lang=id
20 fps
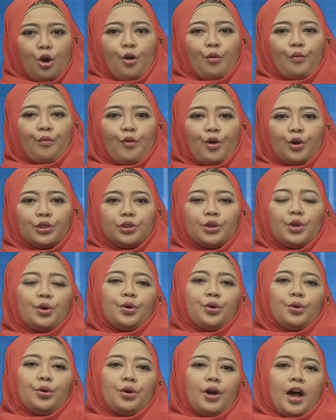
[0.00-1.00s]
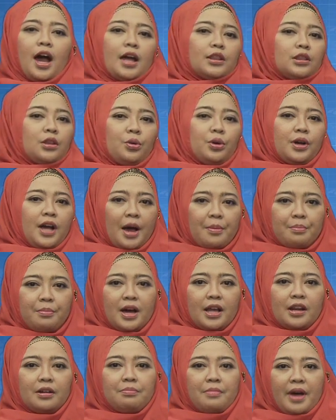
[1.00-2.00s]
foto, atau
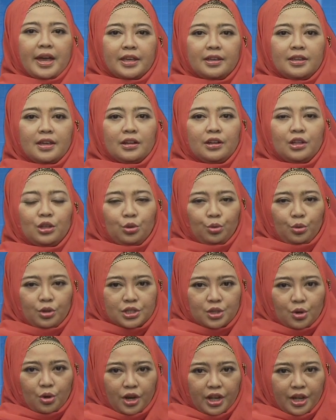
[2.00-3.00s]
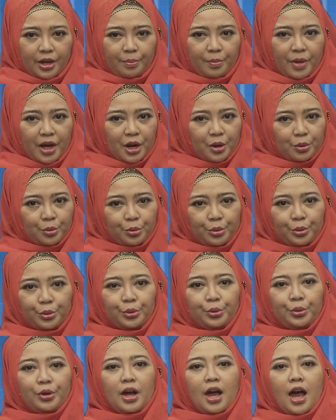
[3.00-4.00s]
gambar baik yang ditulis oleh para
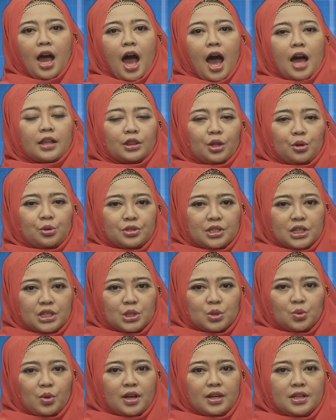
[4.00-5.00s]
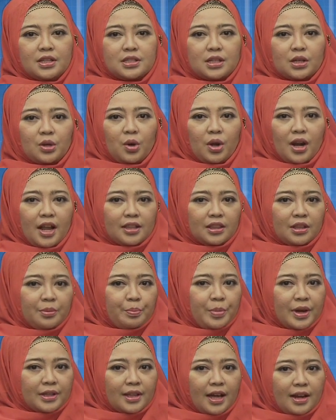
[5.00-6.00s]
guru atau siswa di sekolah
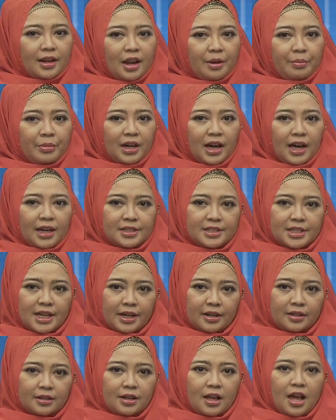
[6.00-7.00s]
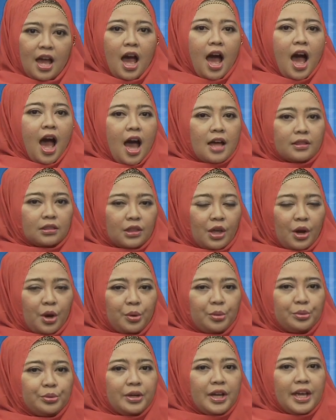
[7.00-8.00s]
tempat Anda mengajar
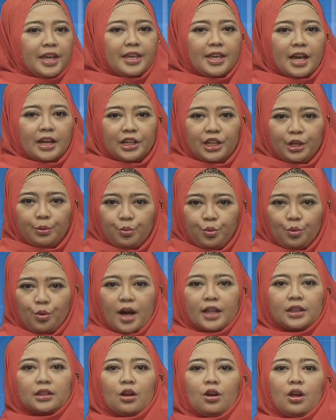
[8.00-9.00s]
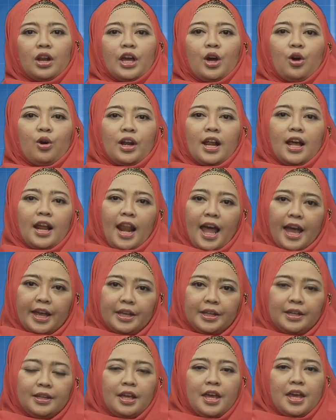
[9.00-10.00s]
atau yang dibuat oleh orang
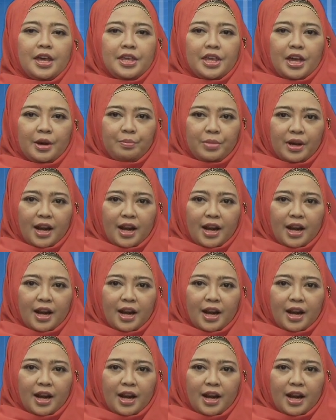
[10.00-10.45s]
lain yang